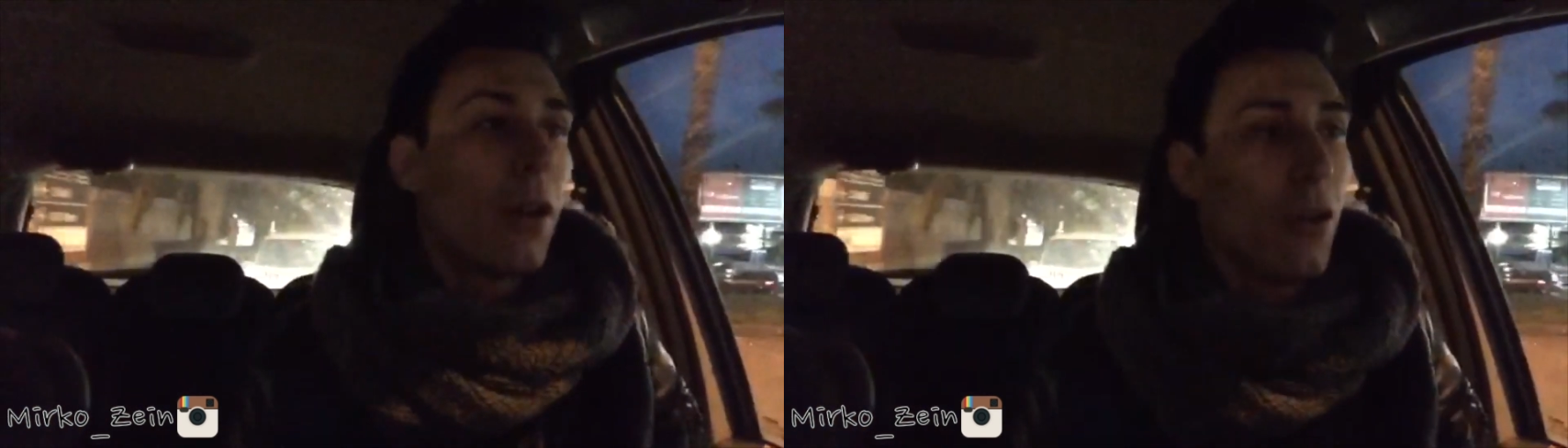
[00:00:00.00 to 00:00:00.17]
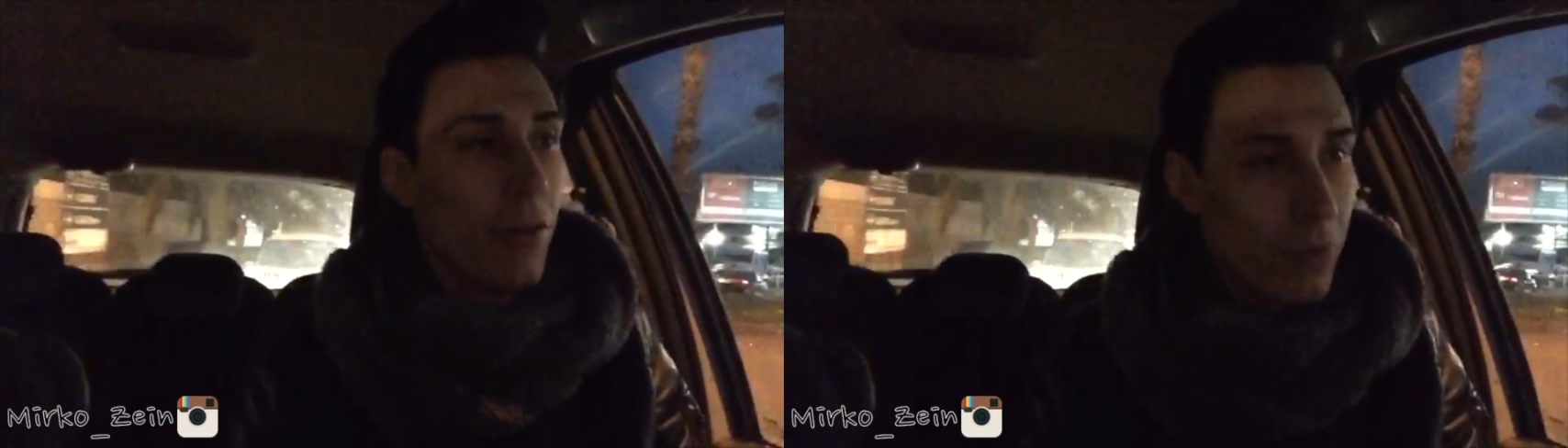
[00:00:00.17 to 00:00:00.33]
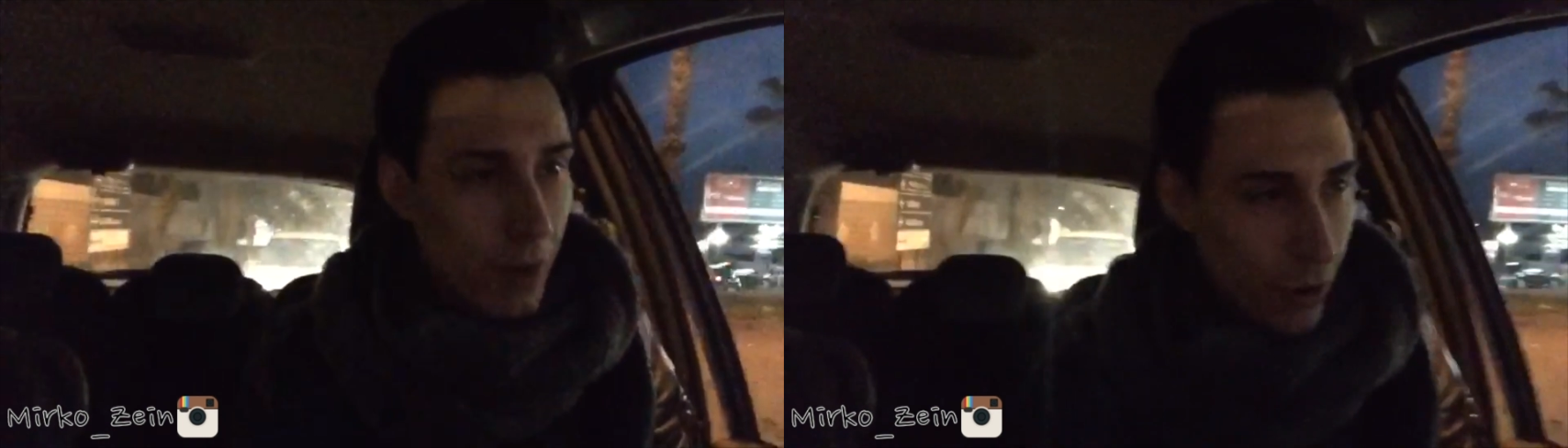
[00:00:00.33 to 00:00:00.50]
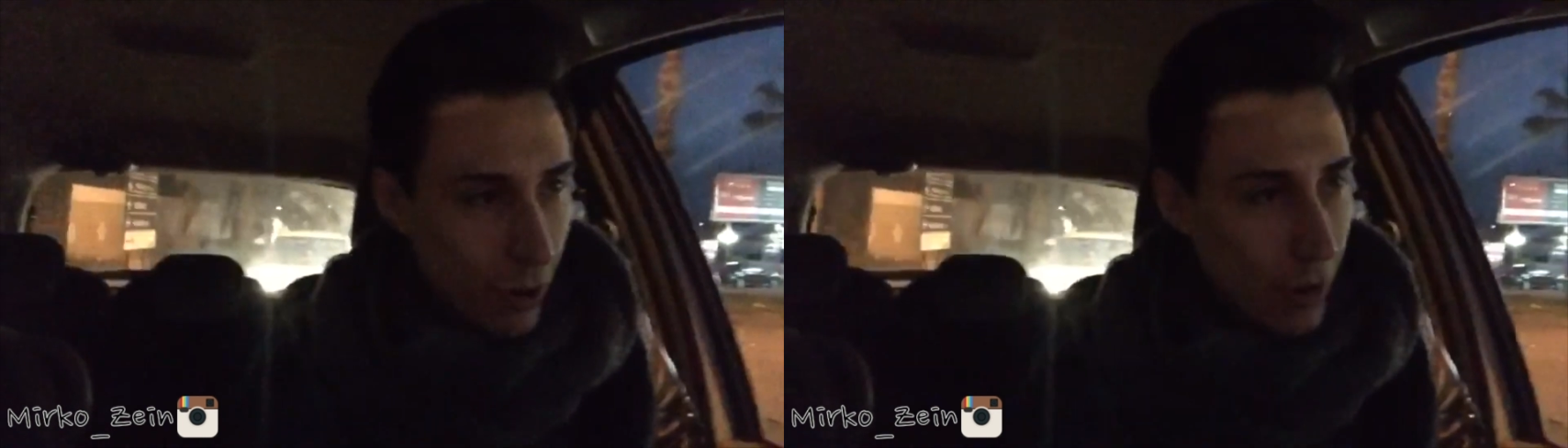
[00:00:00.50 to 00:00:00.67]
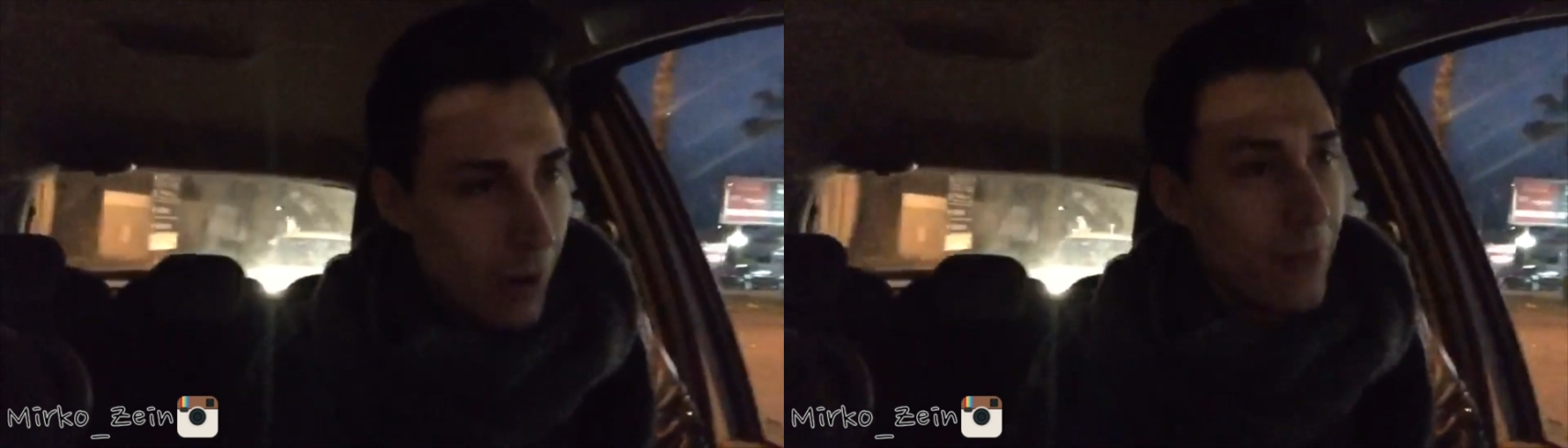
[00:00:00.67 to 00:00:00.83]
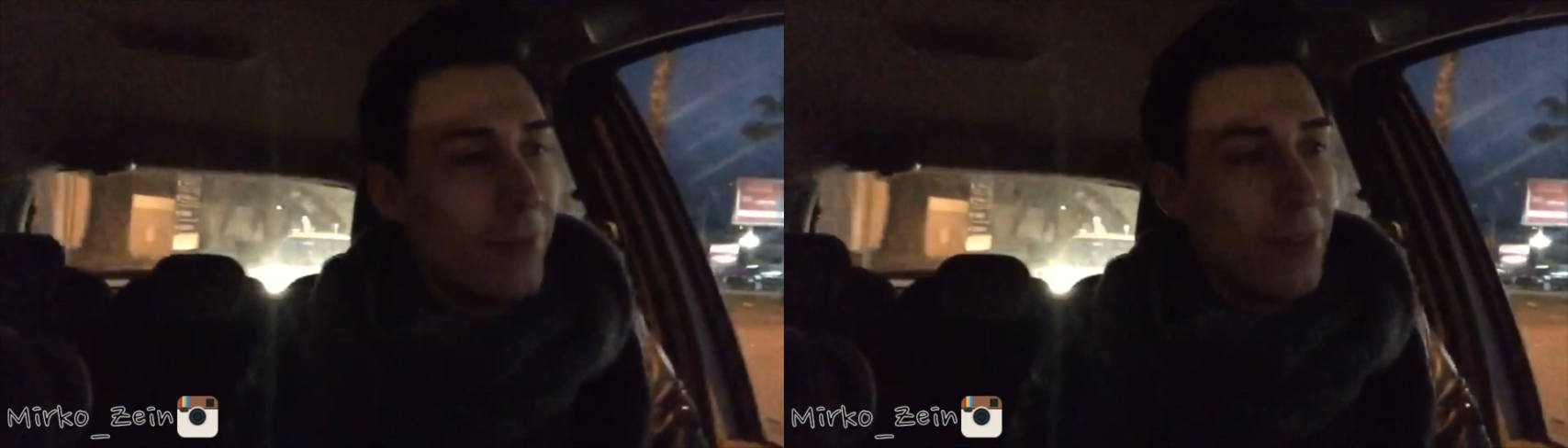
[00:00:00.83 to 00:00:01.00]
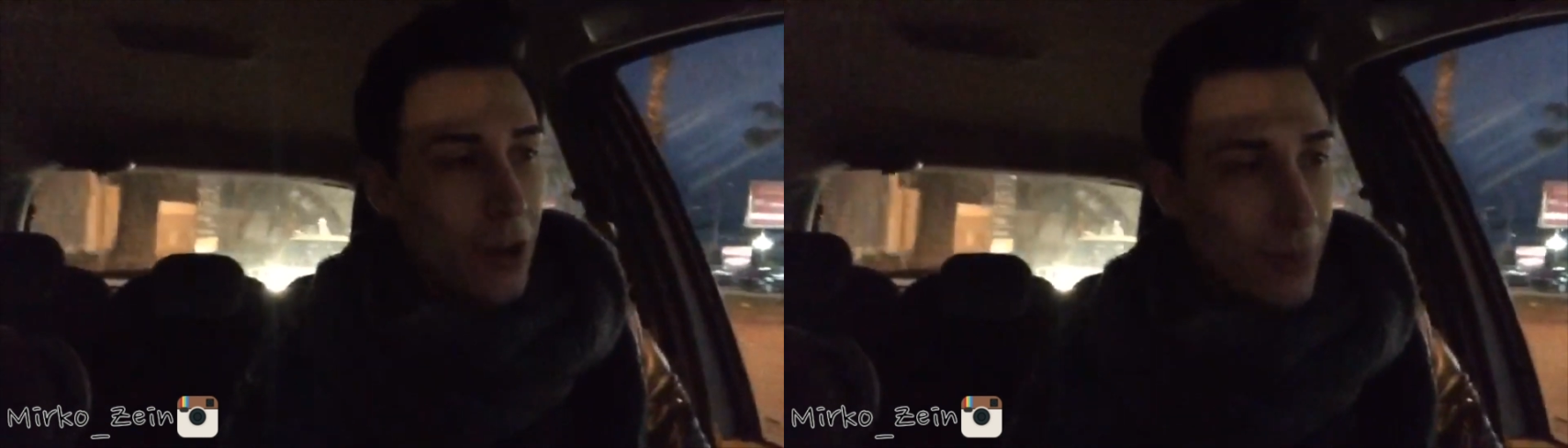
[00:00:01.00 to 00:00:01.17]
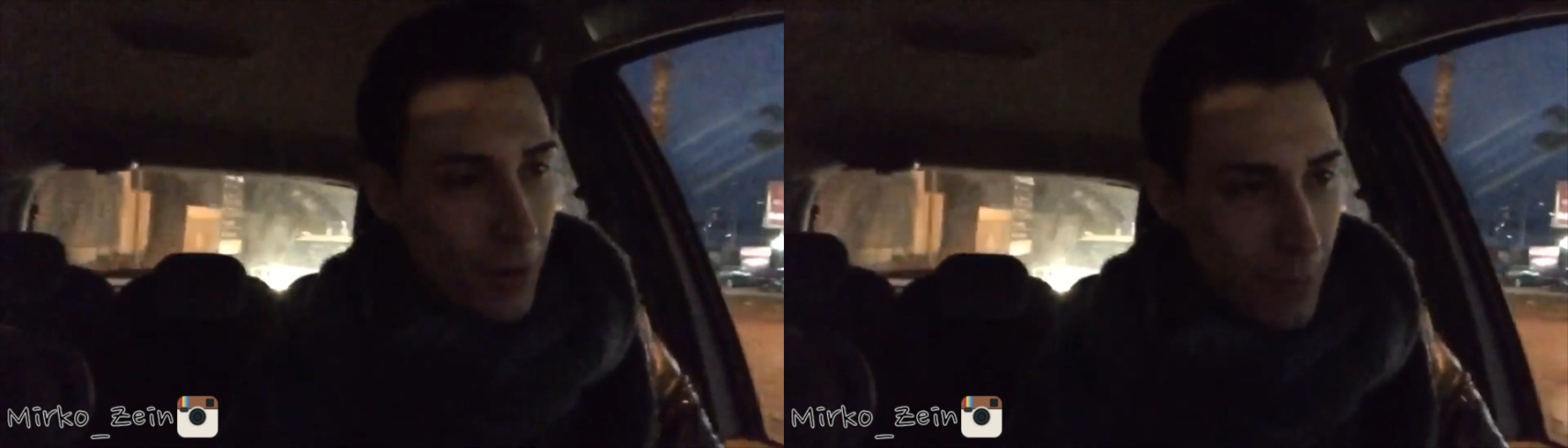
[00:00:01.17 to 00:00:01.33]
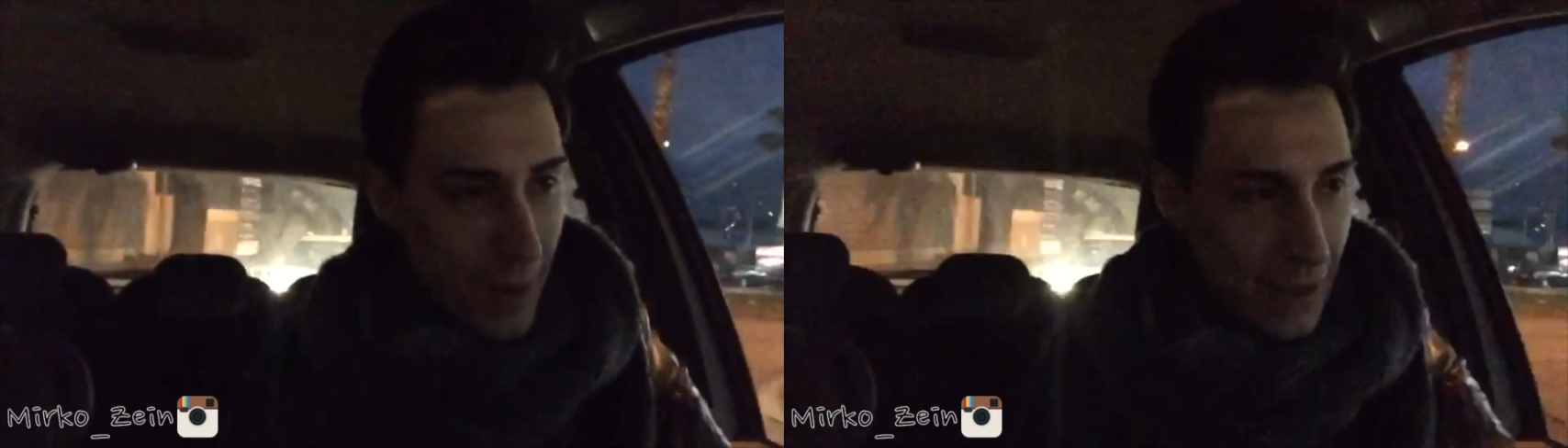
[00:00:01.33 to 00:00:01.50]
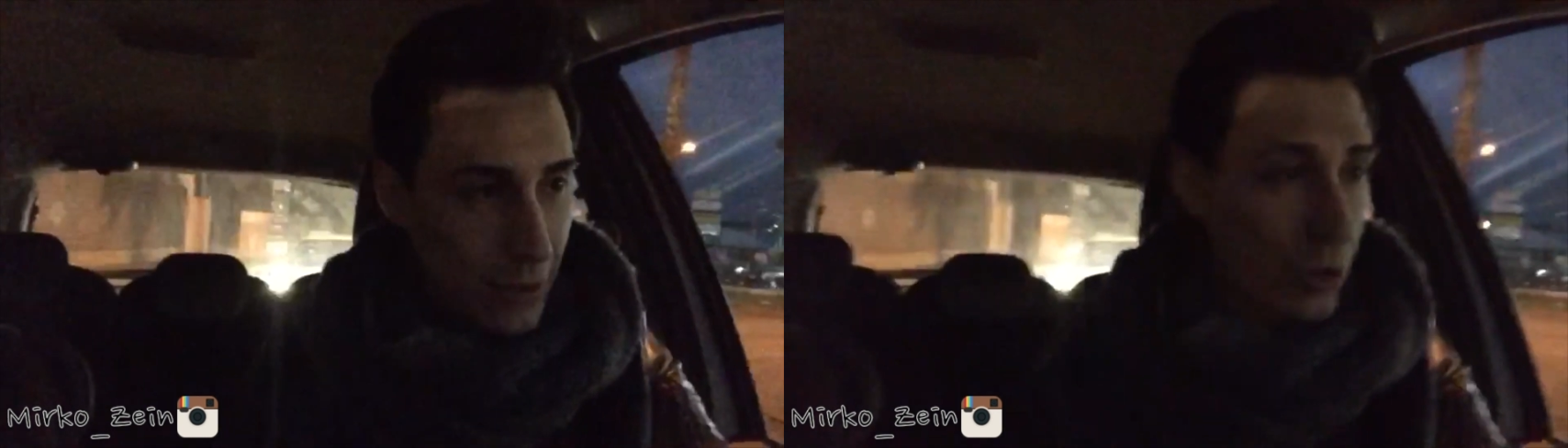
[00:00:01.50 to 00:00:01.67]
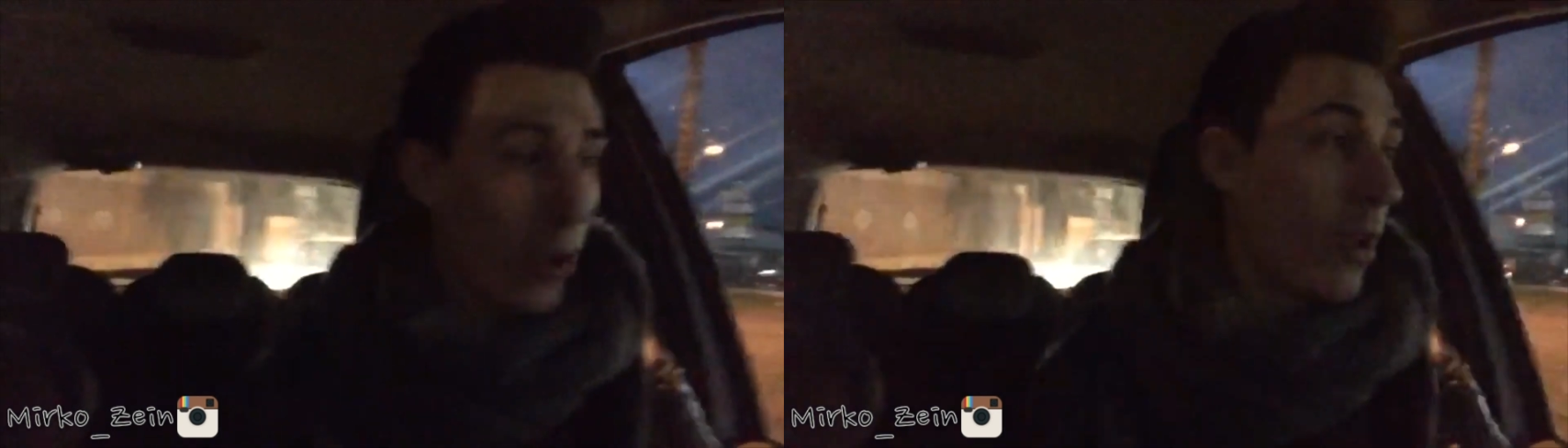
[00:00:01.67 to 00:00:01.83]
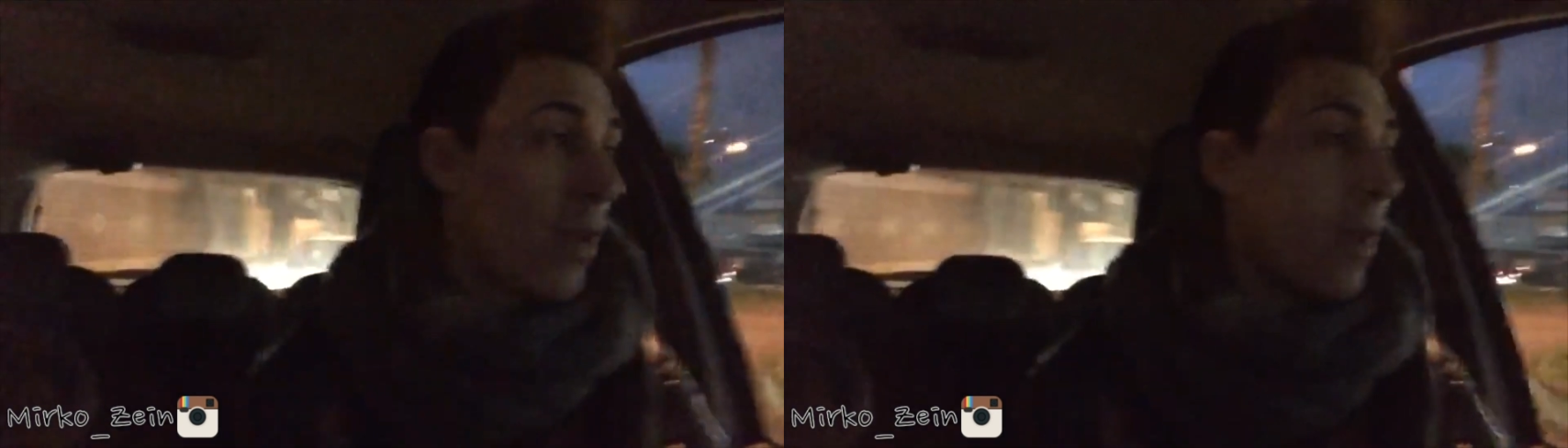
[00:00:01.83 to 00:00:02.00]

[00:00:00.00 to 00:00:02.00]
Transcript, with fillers: lo farò ve lo prometto